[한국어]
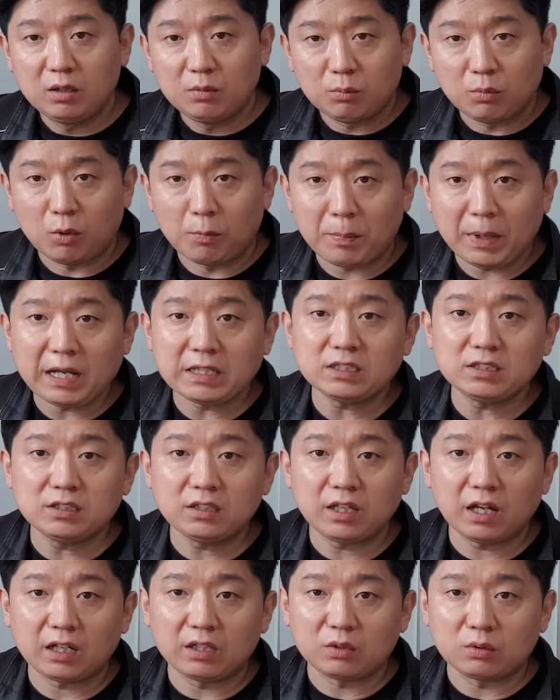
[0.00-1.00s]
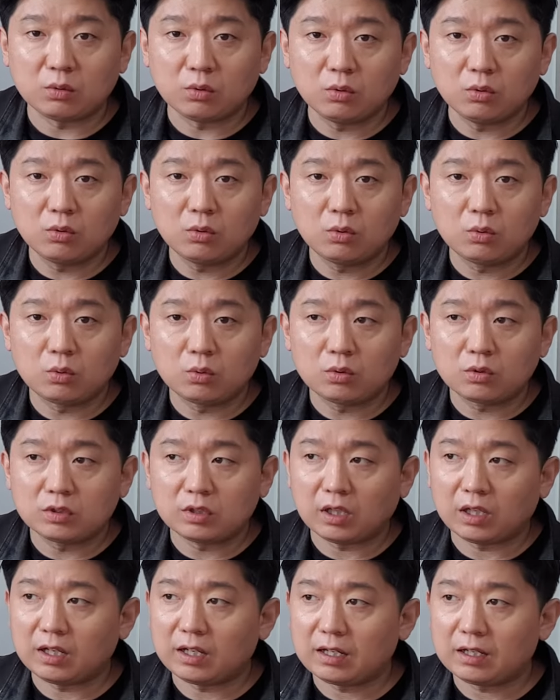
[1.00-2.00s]
뭐 빠지는 게 아니고
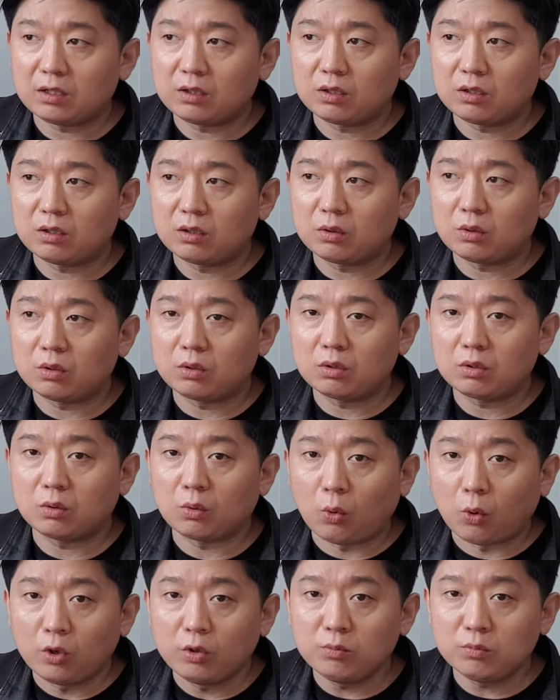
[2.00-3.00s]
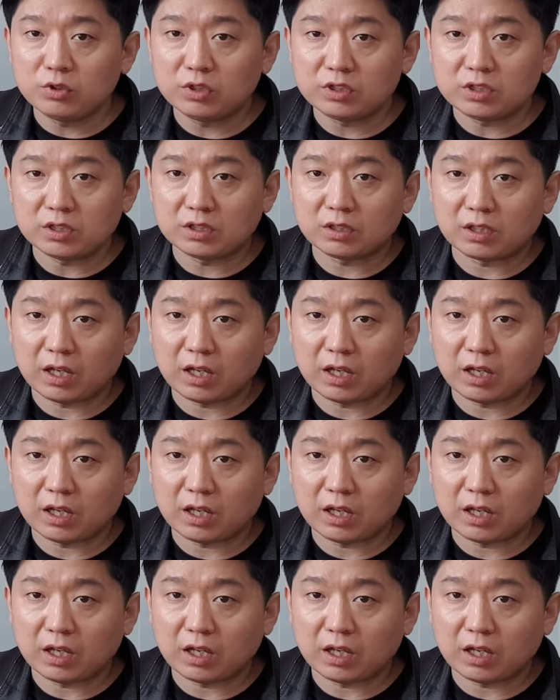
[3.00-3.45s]
그냥 고인물이지.